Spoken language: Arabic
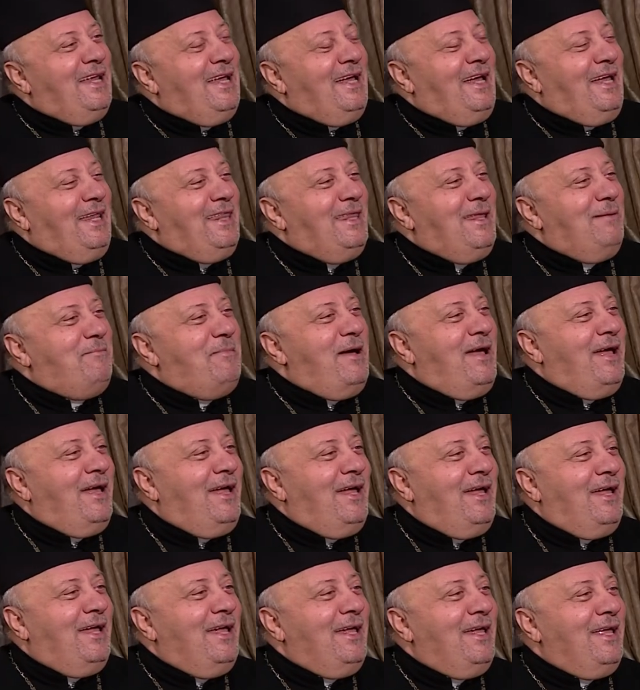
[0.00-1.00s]

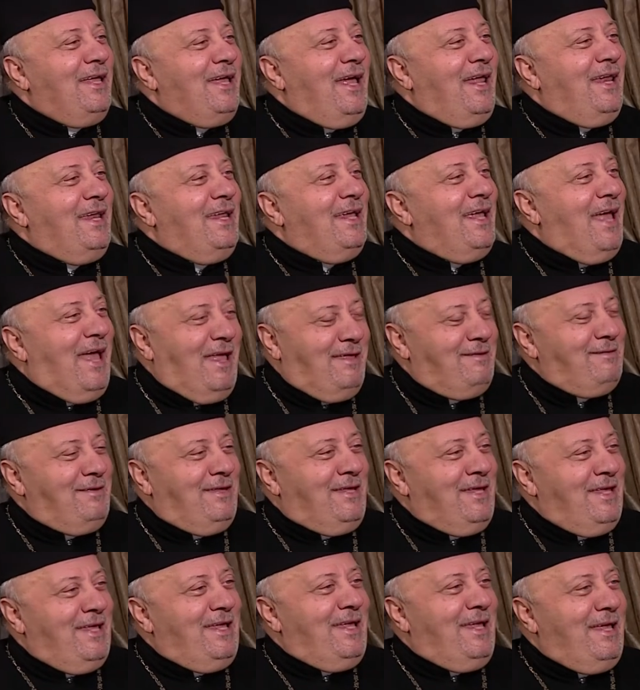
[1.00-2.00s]
عندما يعني
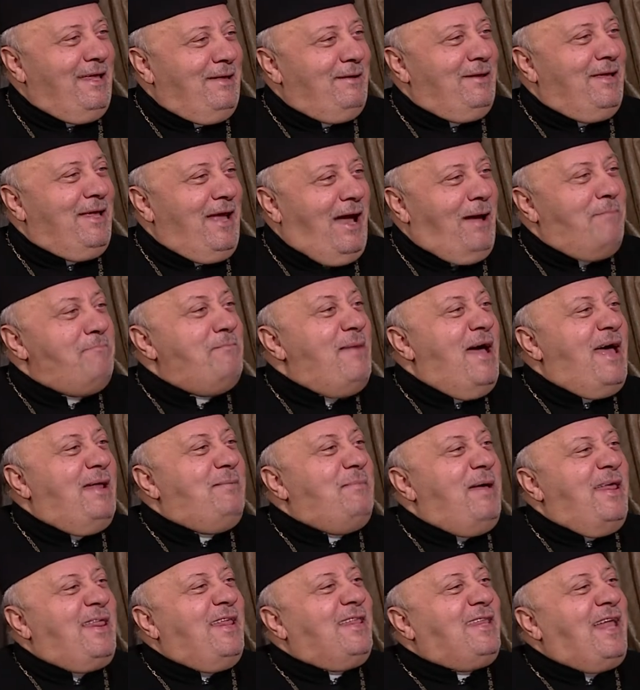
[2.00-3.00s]
عمان
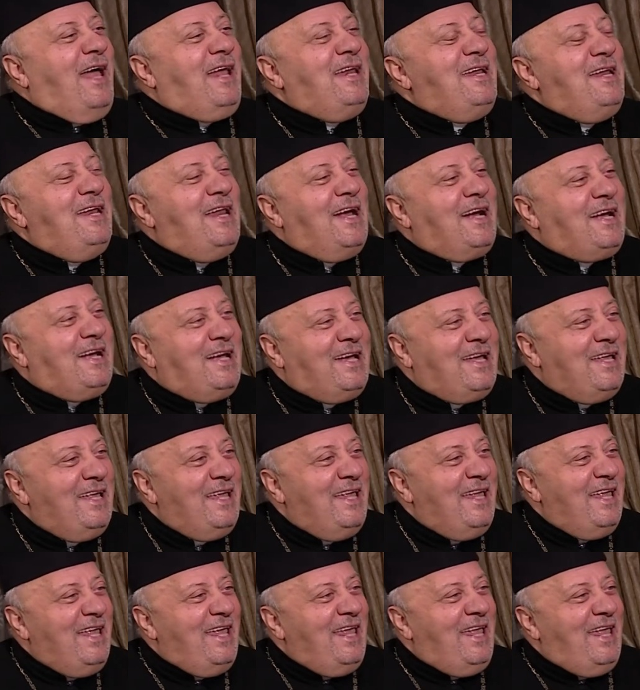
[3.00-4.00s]
ماذا تعني لك
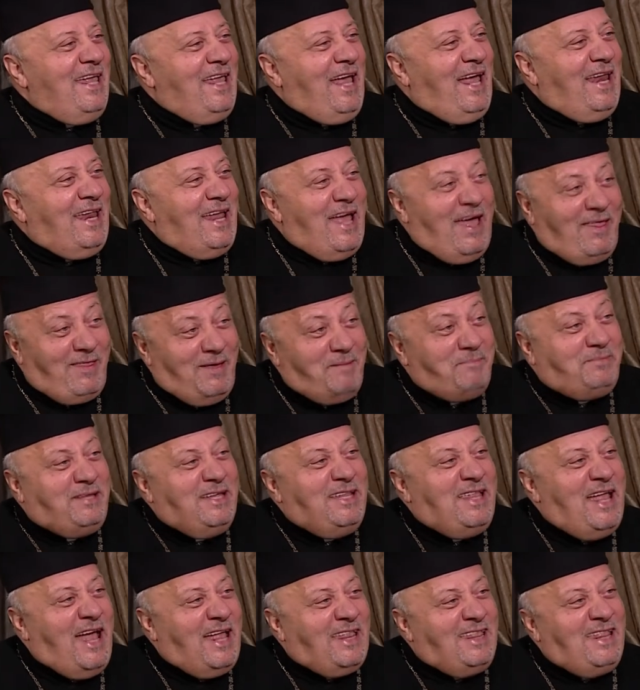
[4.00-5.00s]
يعني هذا
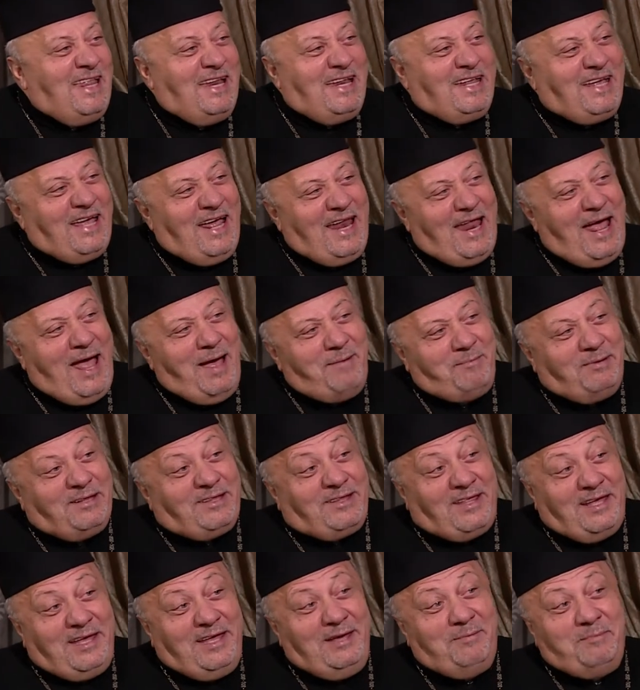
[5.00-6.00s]
امتداد للكلام
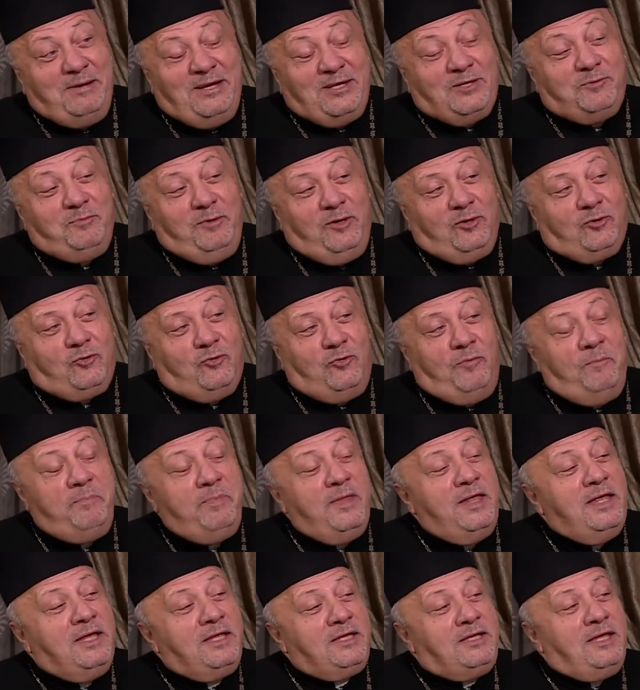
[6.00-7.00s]
الطيب اللي سمعته
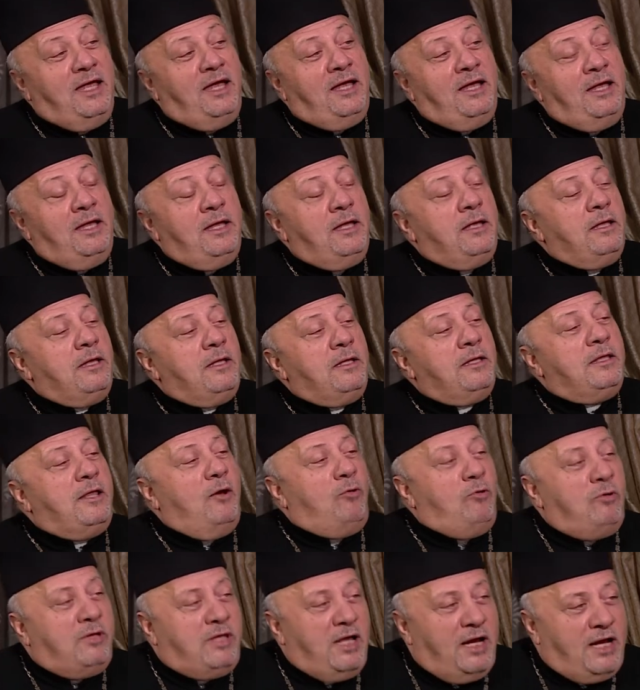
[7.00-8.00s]

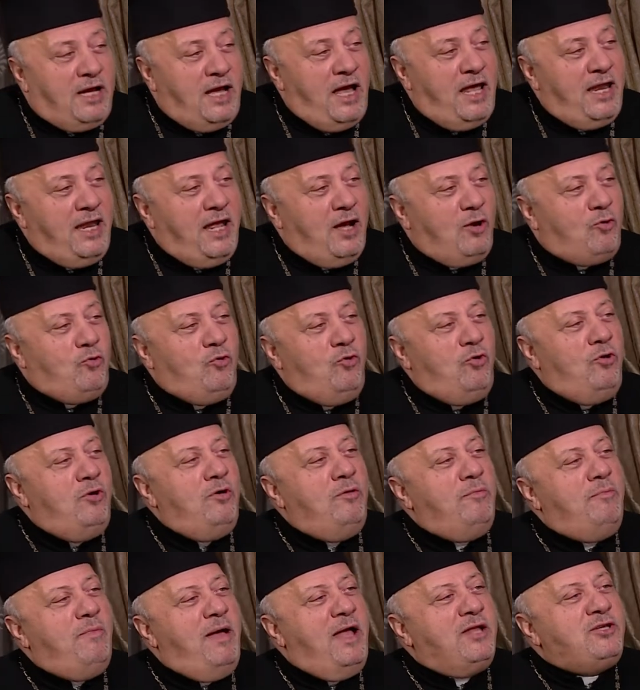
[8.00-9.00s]
دولتك أنا كل
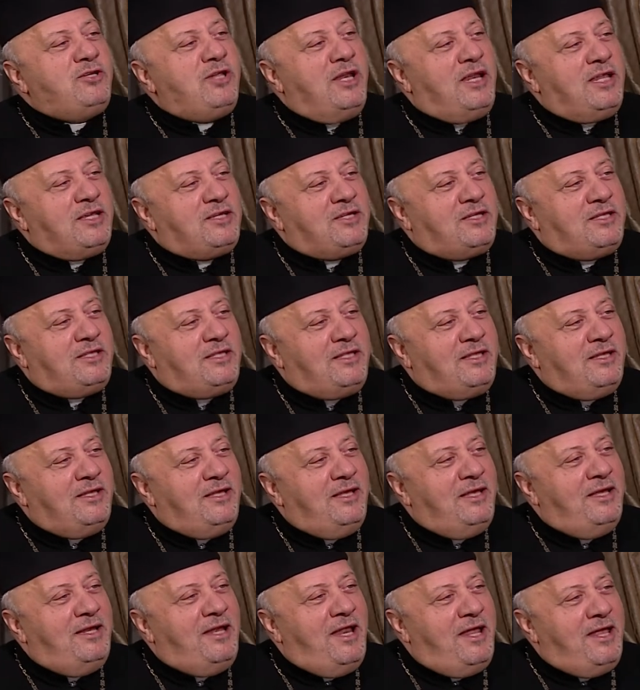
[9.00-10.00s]
ما جلست
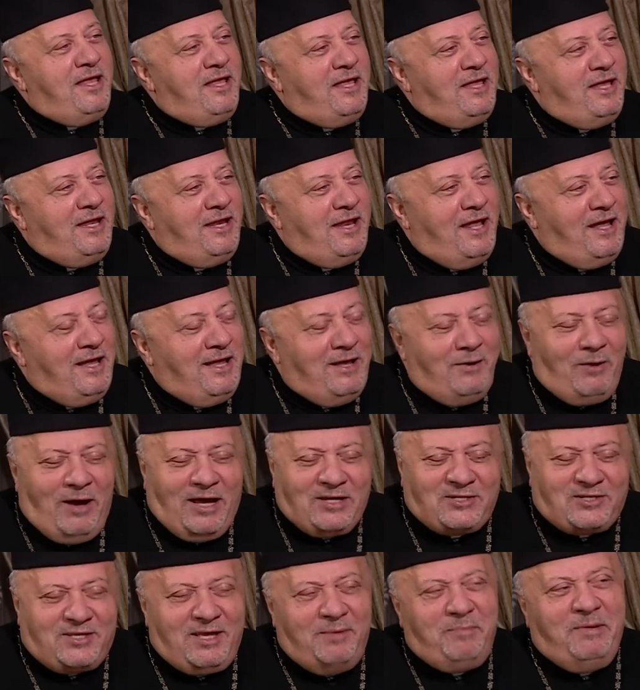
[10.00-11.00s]
إلي, إلي
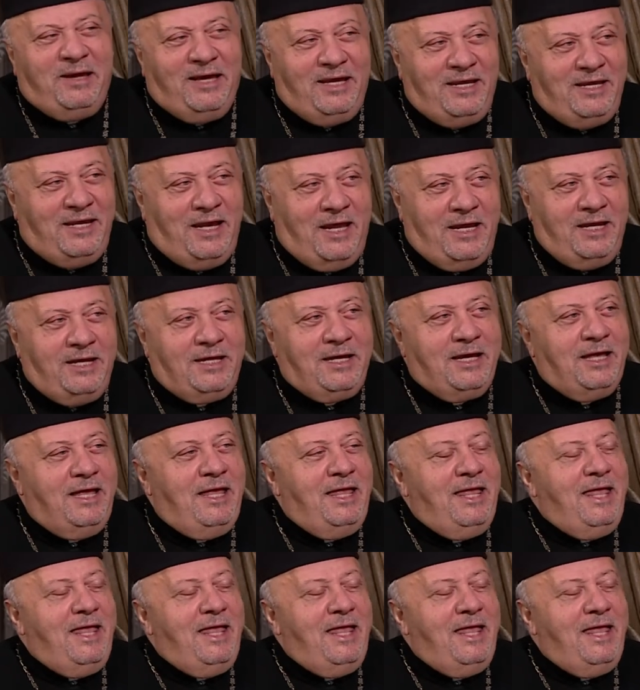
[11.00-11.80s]
أستمع إليك